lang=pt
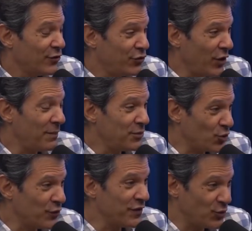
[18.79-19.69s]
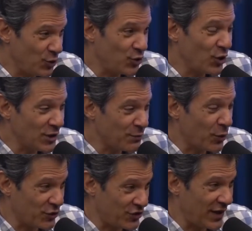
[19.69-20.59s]
Fui absolvido de dois
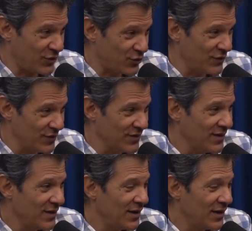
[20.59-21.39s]
processos, viu? Ah.